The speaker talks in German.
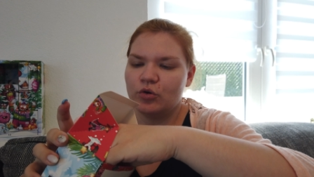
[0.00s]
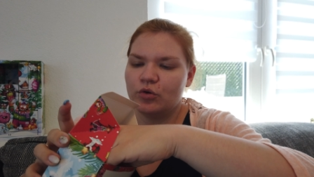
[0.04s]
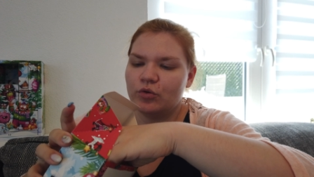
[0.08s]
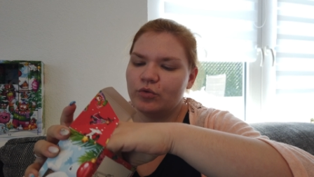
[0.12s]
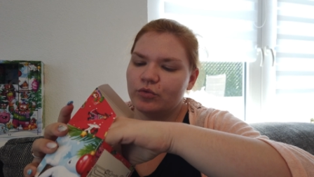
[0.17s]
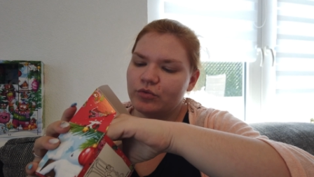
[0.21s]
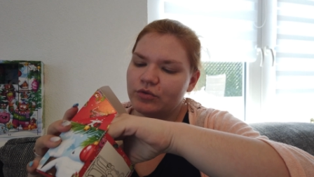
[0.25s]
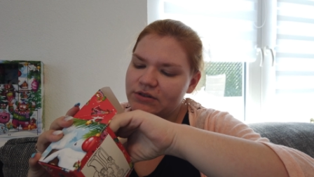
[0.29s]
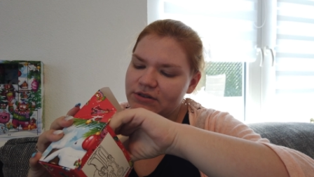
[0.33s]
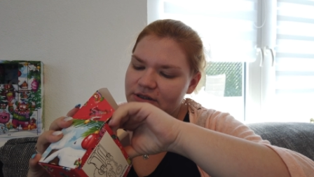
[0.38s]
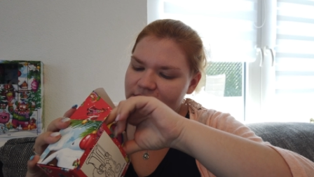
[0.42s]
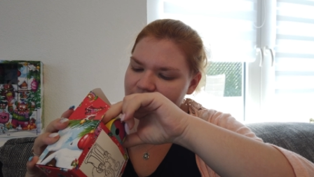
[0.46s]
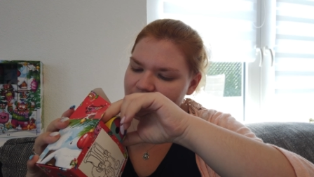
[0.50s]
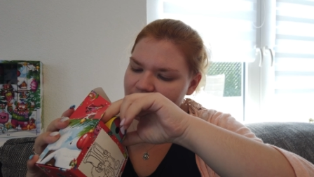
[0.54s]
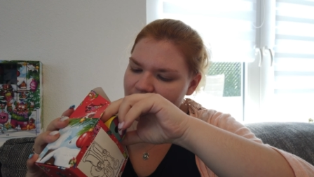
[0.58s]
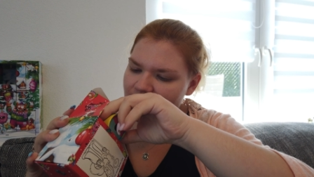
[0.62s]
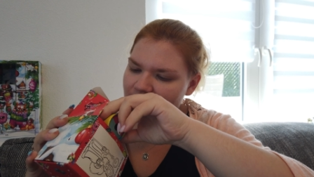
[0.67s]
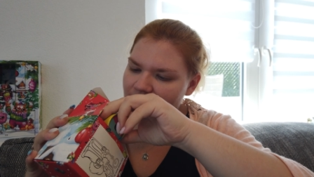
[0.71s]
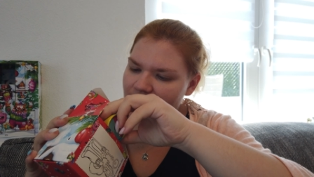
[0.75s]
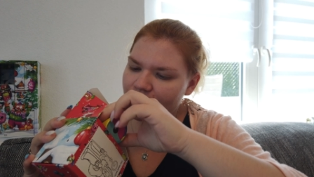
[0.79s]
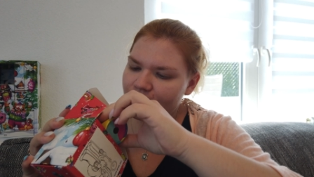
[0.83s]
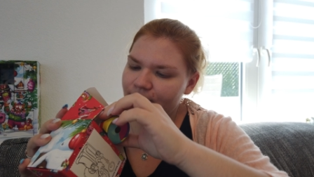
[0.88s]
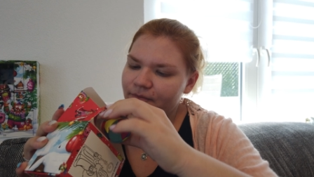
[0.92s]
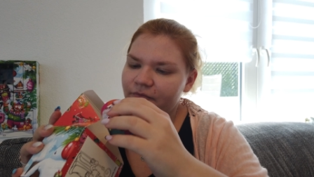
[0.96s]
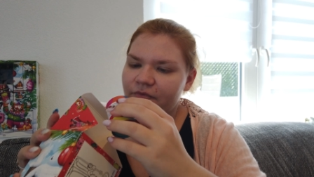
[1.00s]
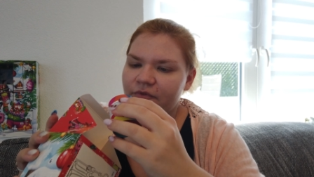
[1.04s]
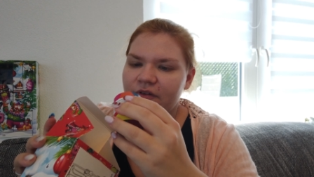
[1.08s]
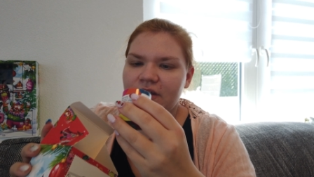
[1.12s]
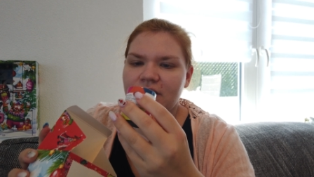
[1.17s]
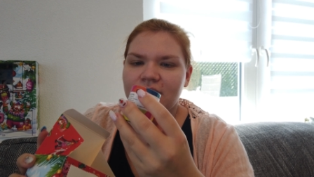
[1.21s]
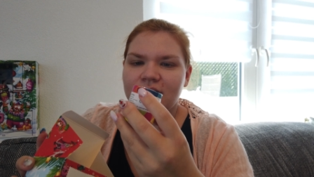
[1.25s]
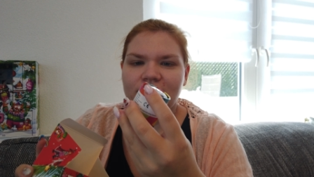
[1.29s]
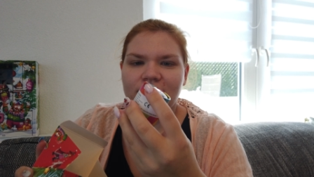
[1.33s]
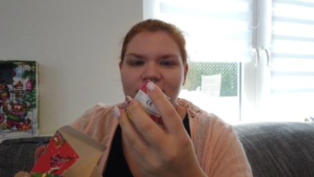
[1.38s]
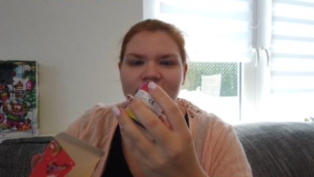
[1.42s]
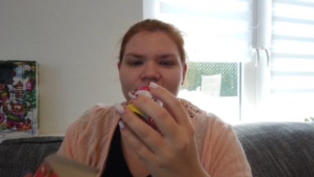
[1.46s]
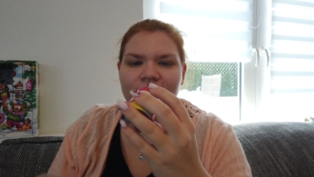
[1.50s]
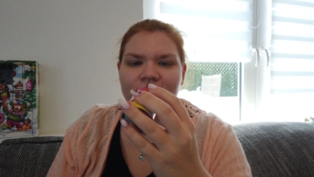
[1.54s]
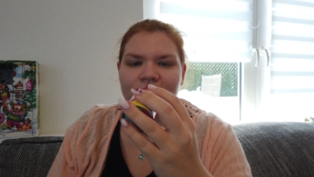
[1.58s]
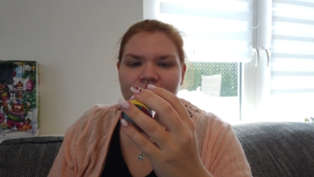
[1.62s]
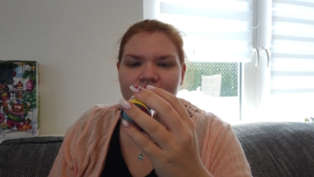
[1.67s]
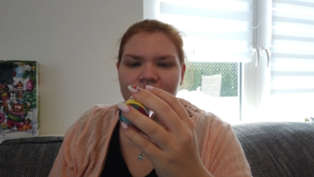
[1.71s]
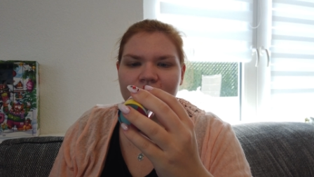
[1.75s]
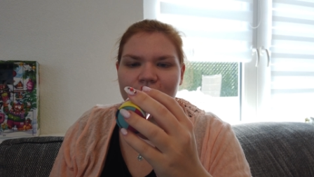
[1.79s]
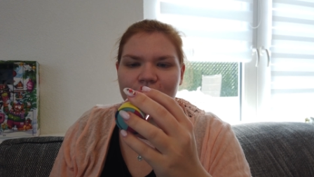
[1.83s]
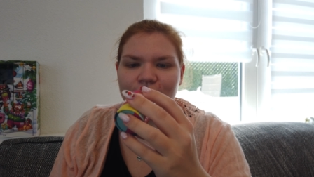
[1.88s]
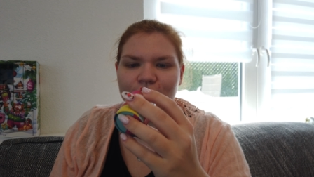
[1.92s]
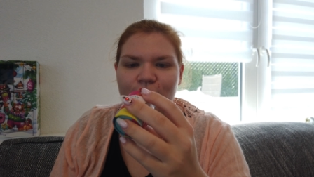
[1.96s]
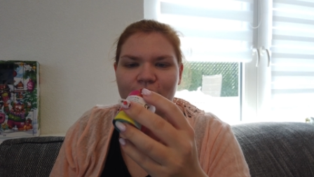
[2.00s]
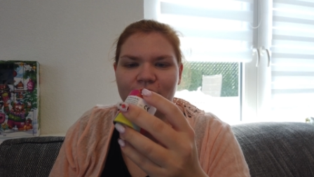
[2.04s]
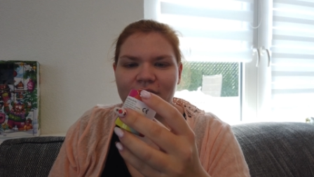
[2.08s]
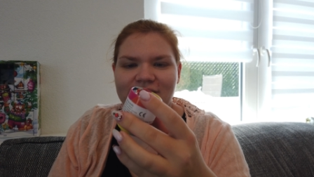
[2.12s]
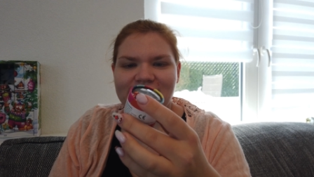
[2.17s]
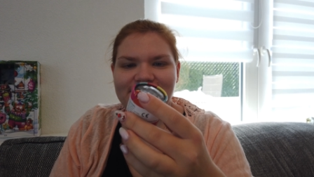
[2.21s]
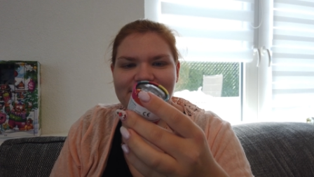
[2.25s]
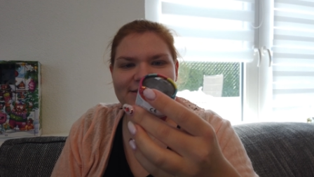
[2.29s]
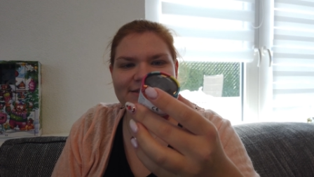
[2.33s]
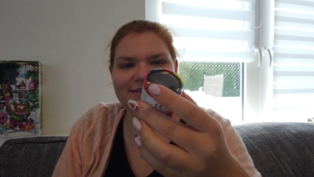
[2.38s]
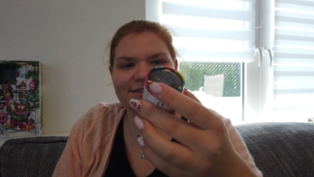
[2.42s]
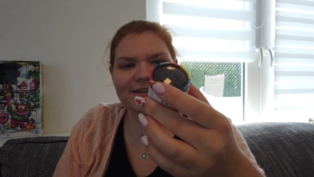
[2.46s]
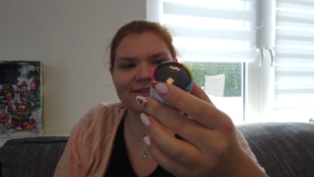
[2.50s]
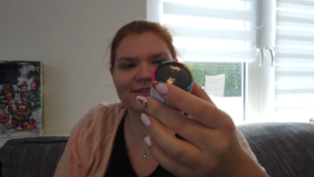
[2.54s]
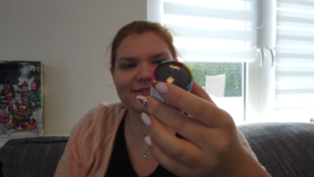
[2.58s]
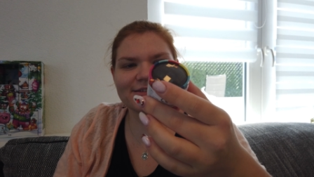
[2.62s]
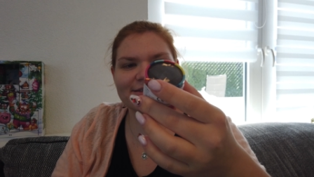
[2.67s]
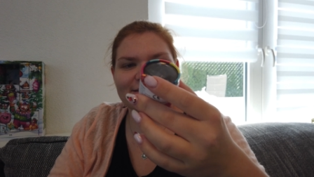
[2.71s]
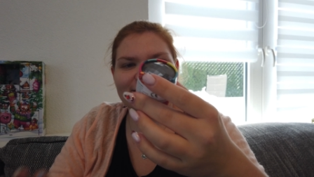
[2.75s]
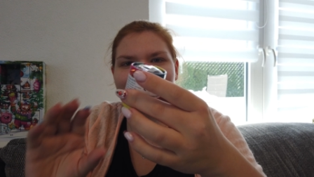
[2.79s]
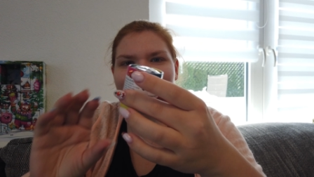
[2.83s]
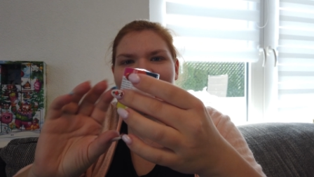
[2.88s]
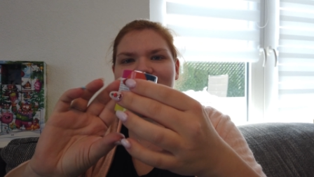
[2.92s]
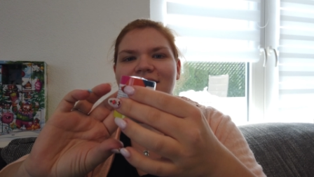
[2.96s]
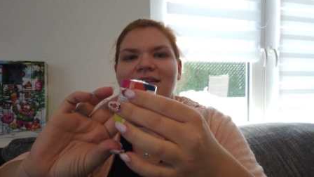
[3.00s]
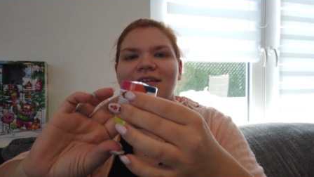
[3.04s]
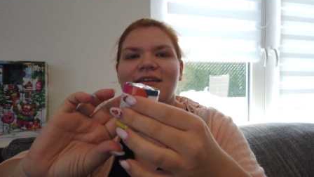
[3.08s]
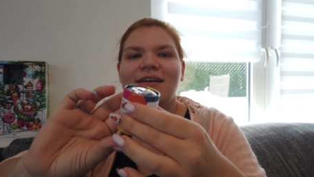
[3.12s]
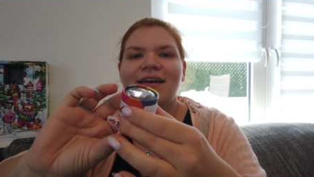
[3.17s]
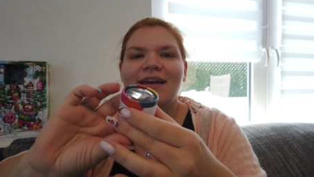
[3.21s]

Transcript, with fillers: Und hier haben wir, oh, was ist das denn?